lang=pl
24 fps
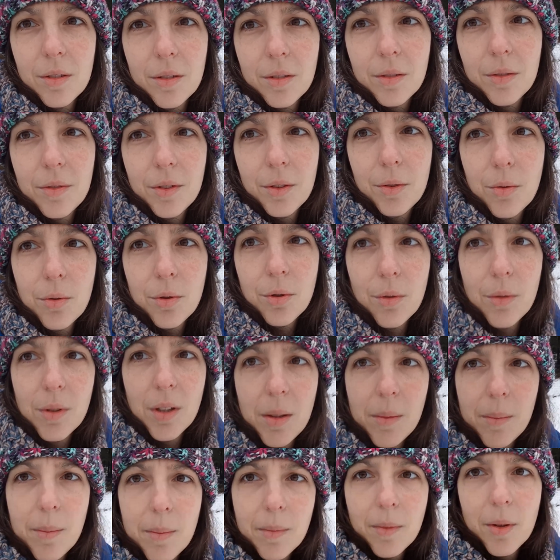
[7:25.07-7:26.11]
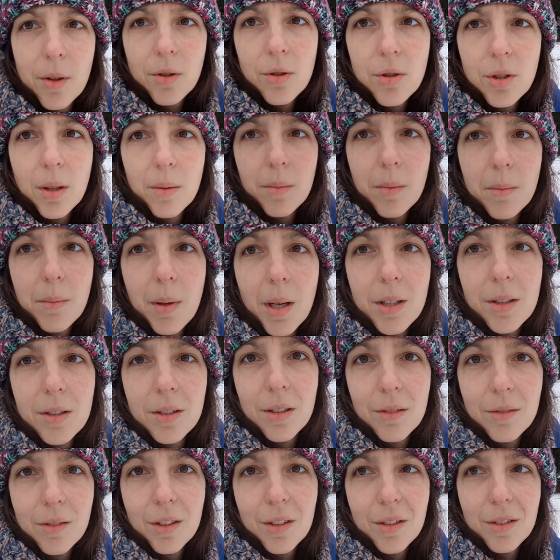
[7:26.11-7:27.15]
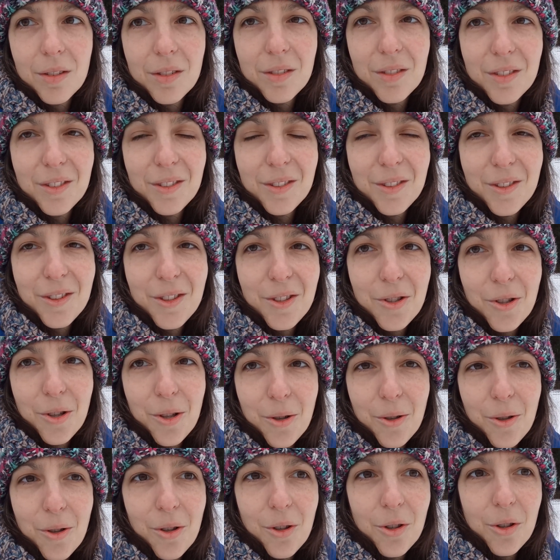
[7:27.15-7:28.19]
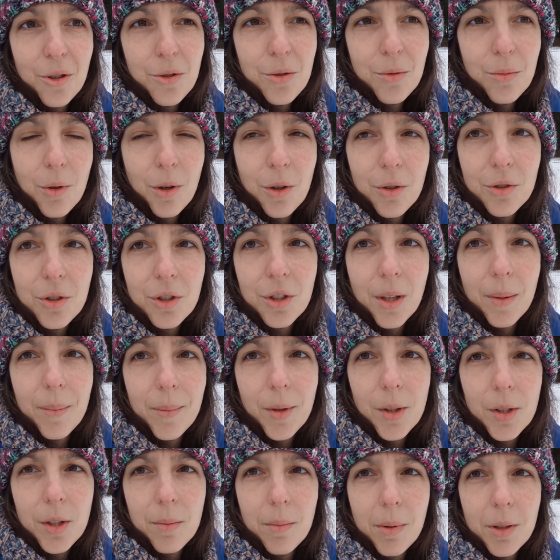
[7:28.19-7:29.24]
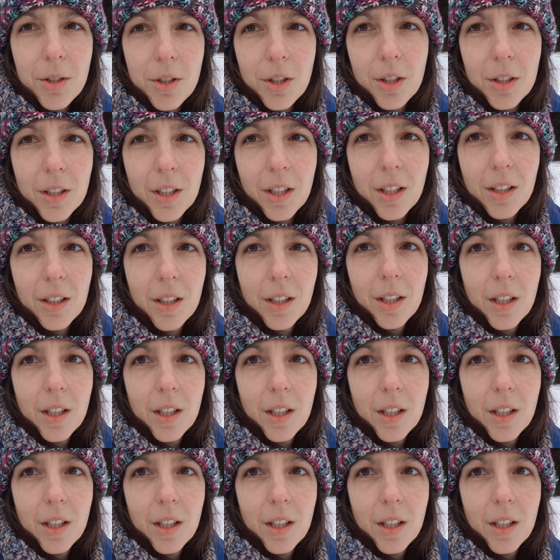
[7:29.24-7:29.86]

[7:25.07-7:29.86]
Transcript: wydłużył i rączka mi marznie, więc się rozłączam. Do zobaczenia.